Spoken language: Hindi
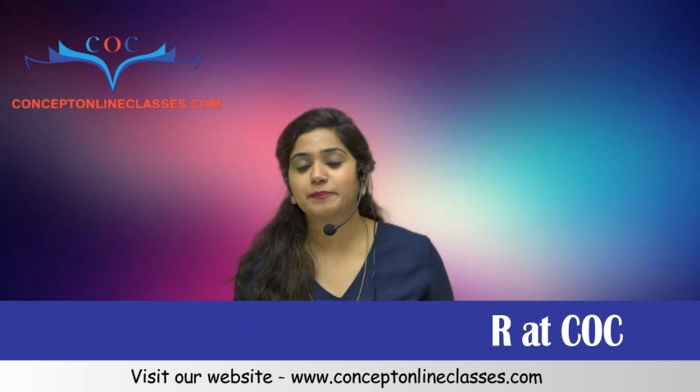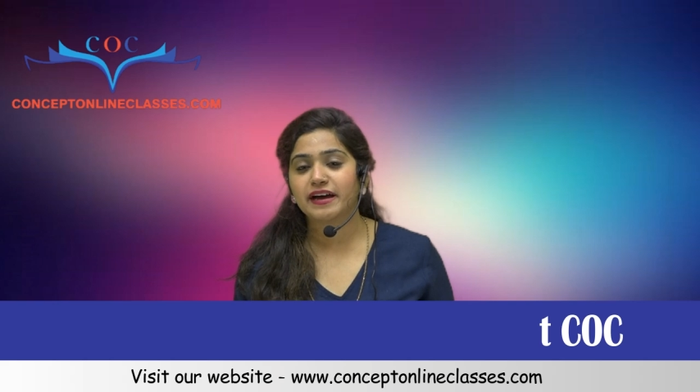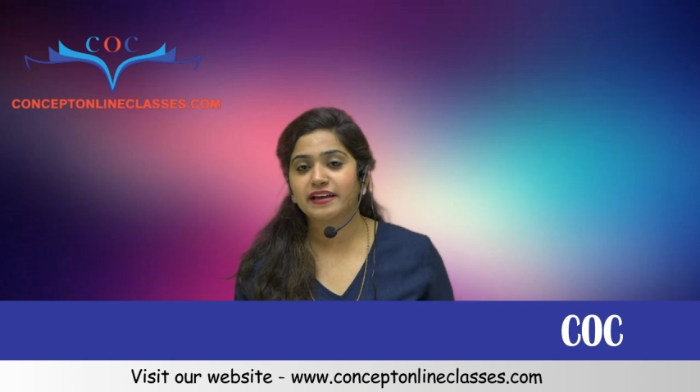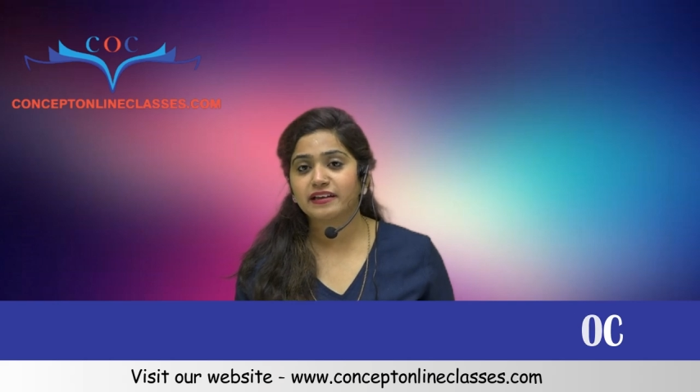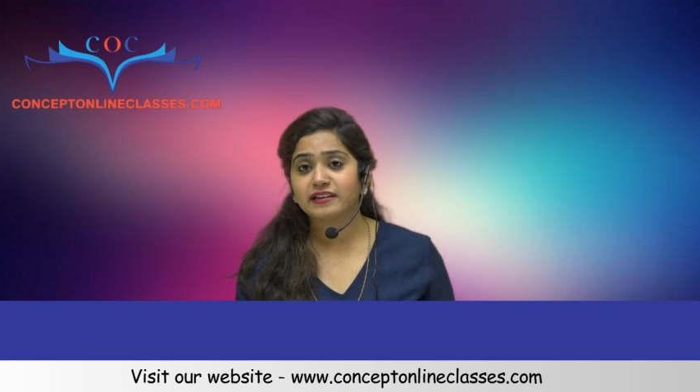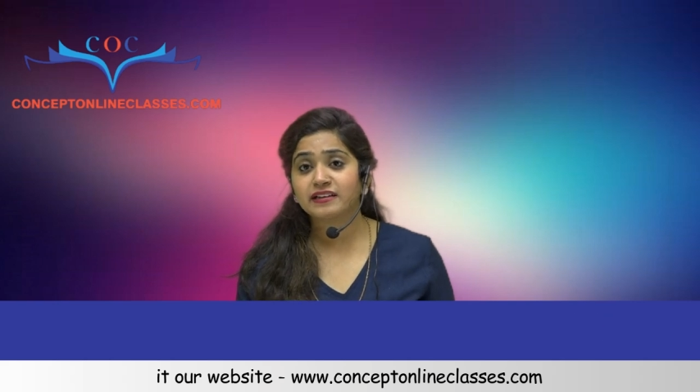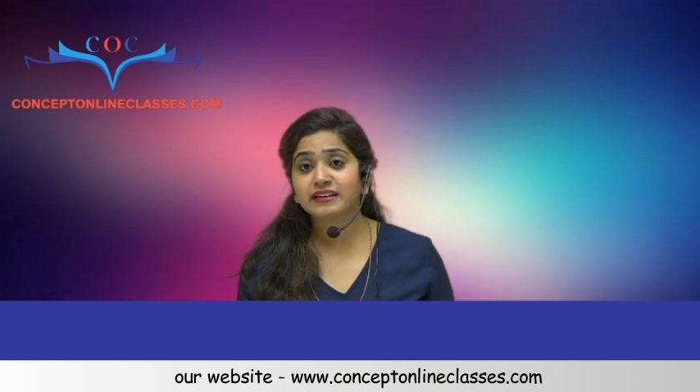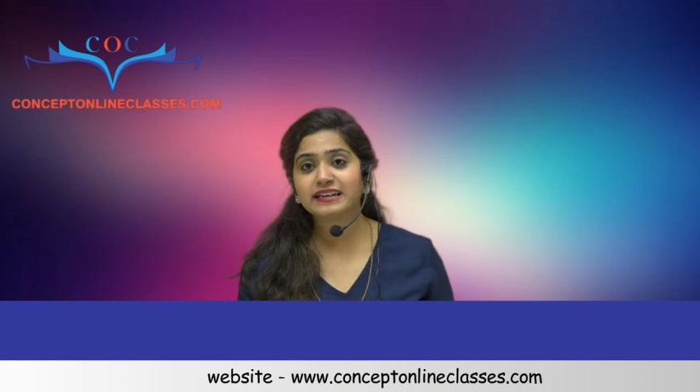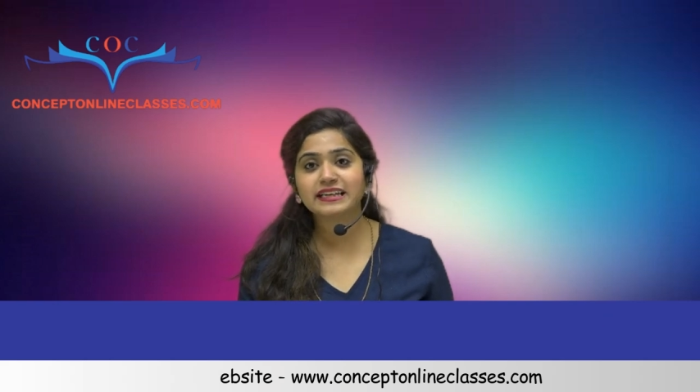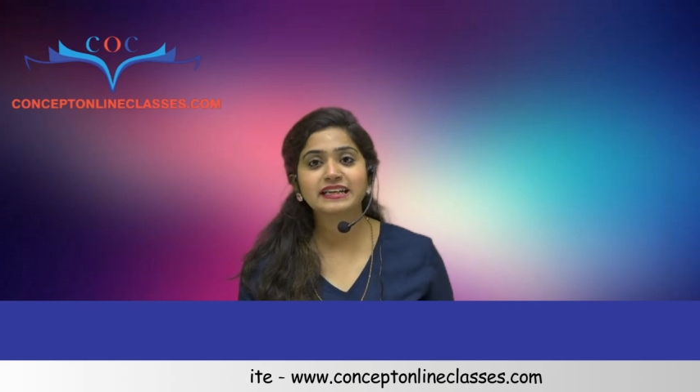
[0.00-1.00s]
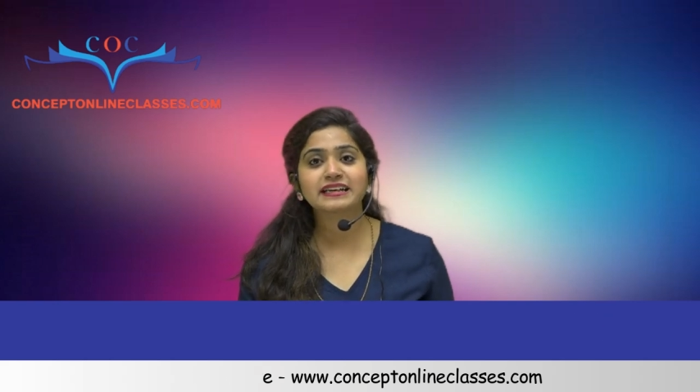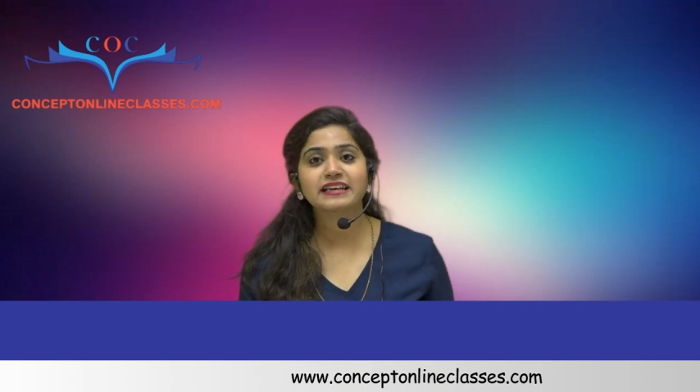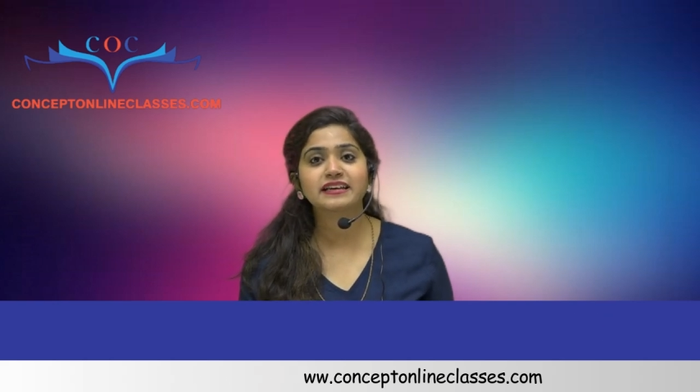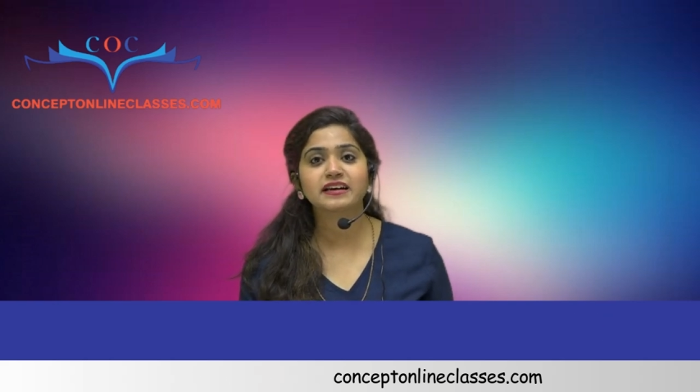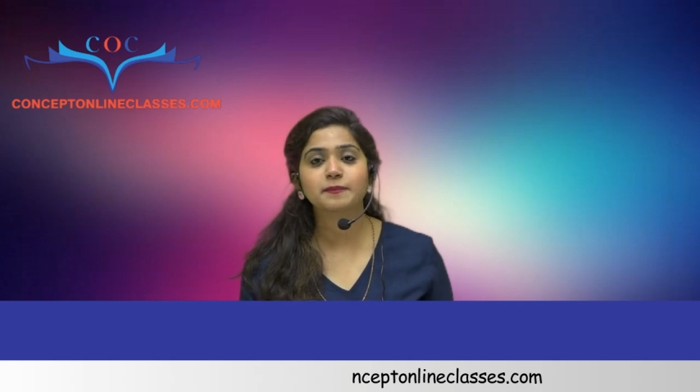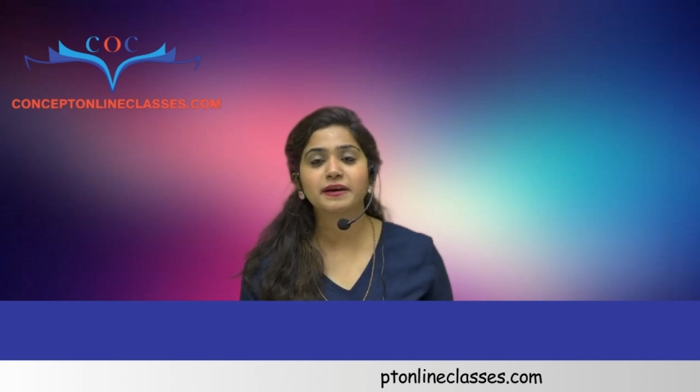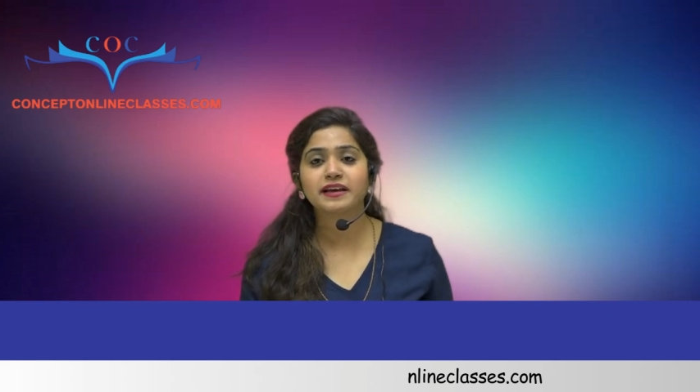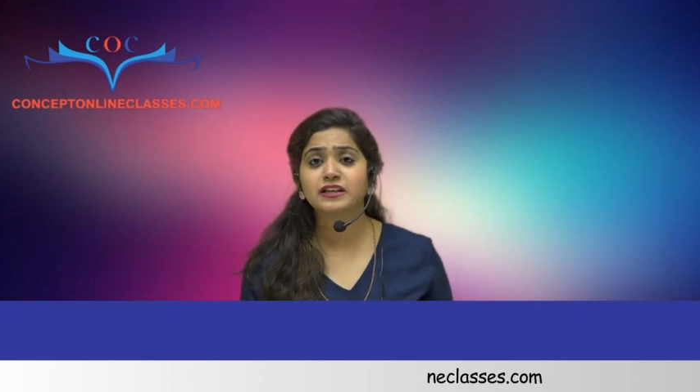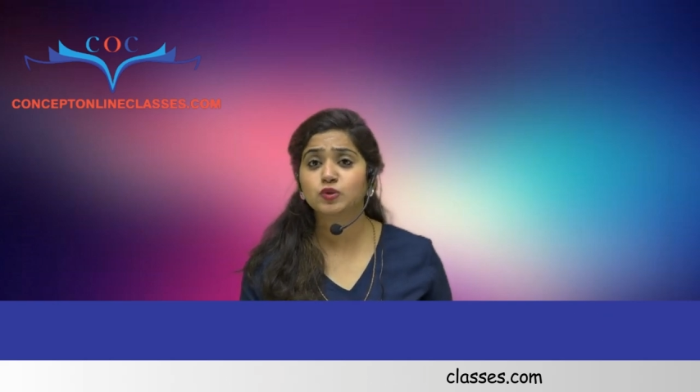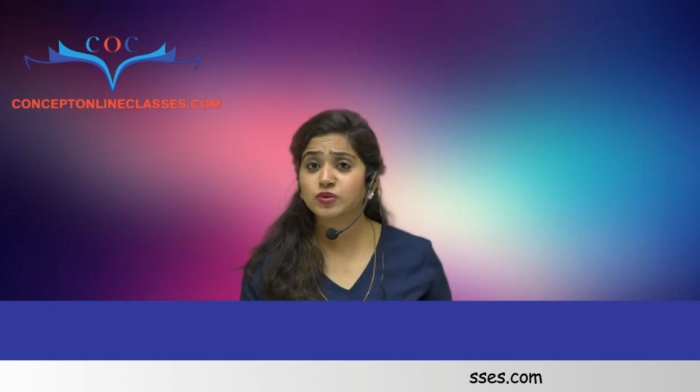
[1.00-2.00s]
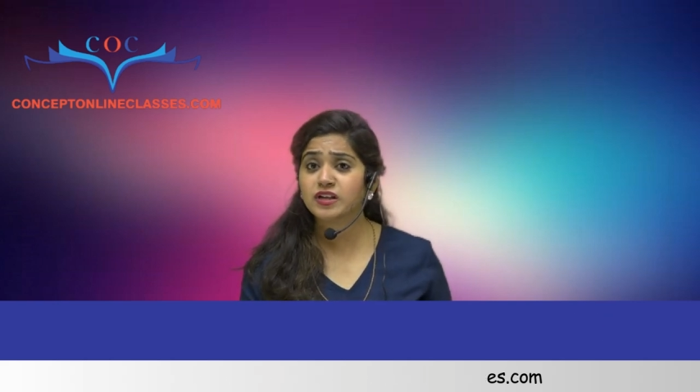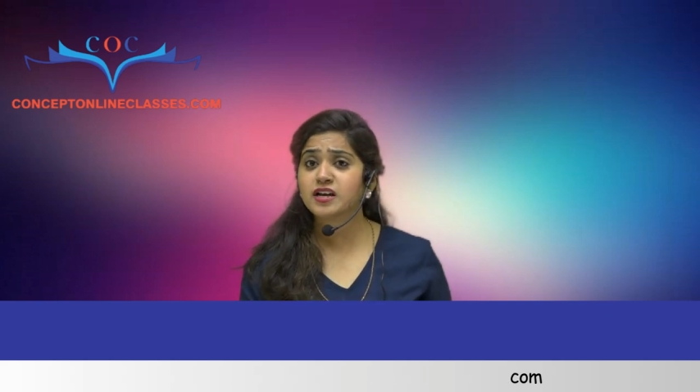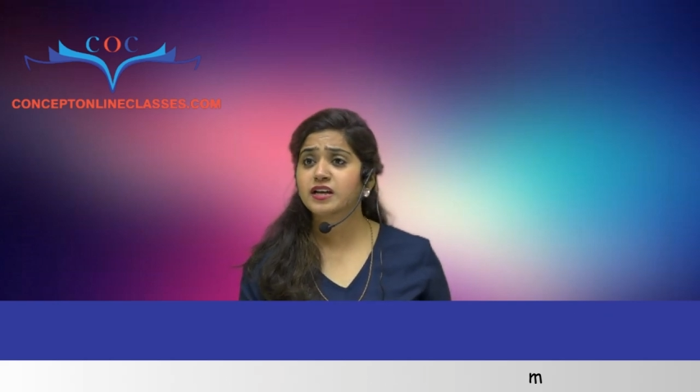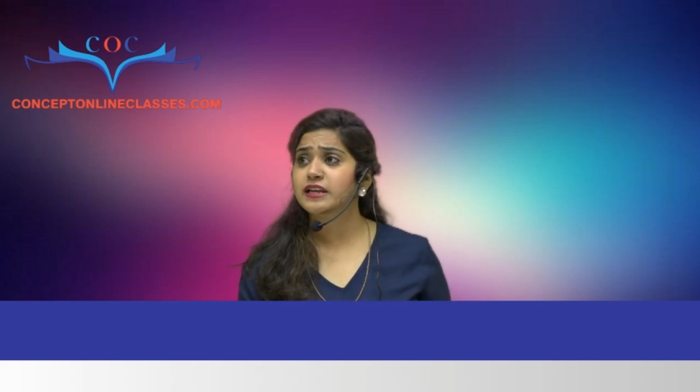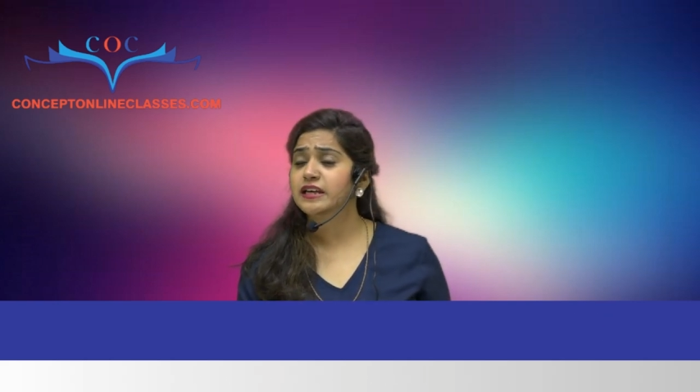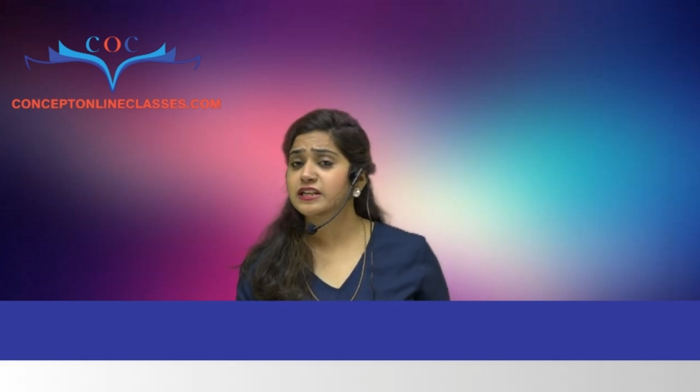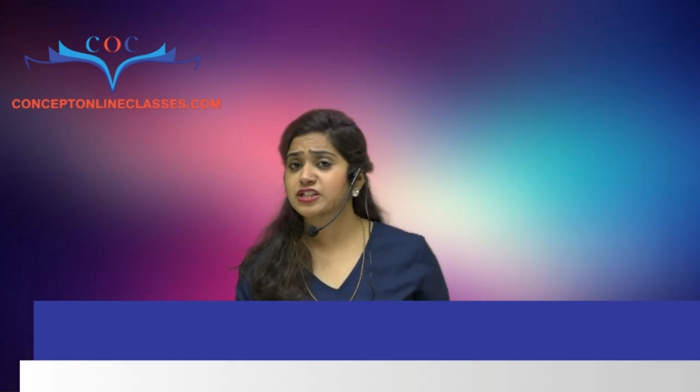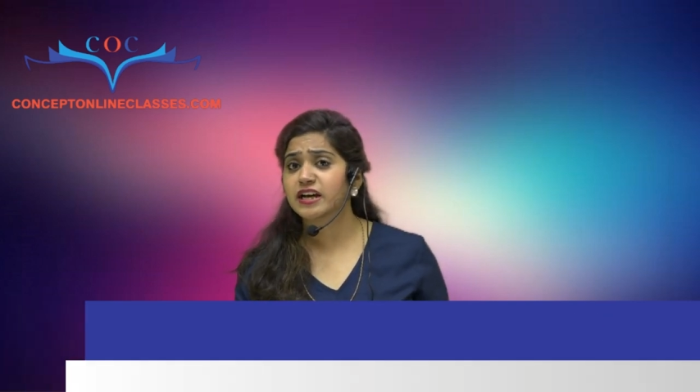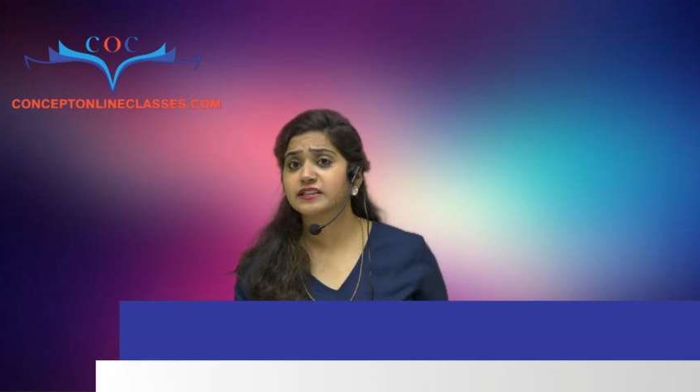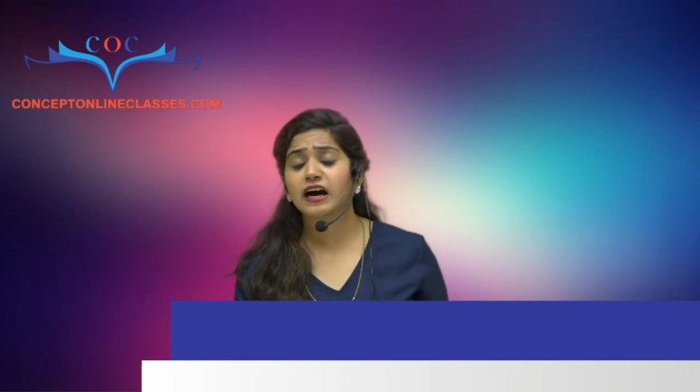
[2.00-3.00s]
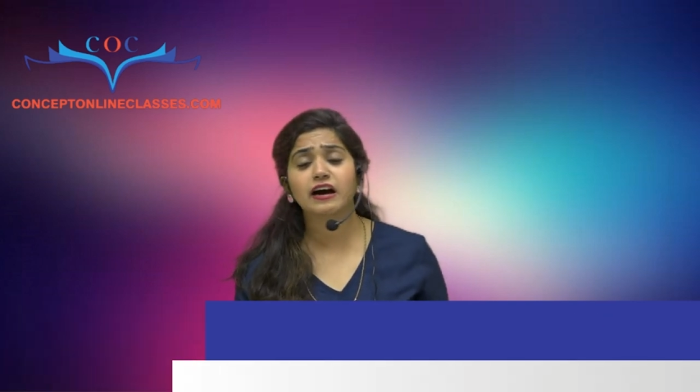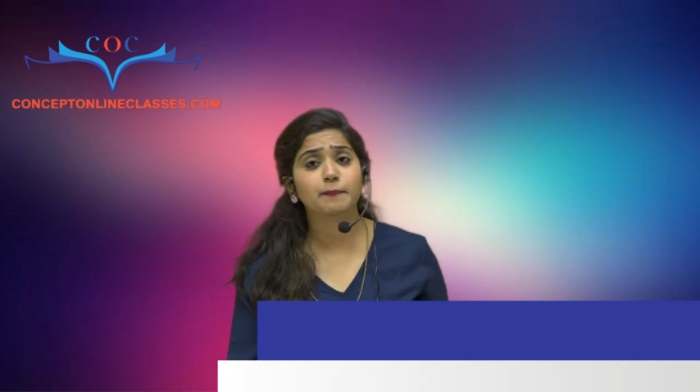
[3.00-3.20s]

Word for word: पाए हैं क्लियर नहीं कर पाए हैं दुनिया के लिए शायद